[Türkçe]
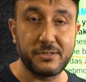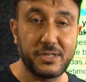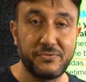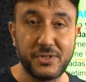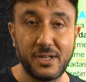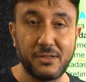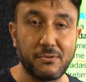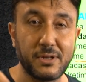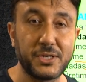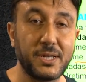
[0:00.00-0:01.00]
Çiftçilikle
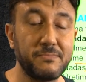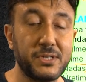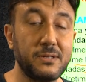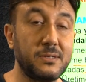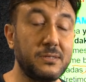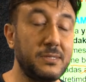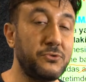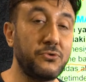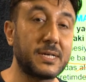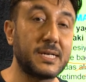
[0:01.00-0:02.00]
uğraşan ne diyor?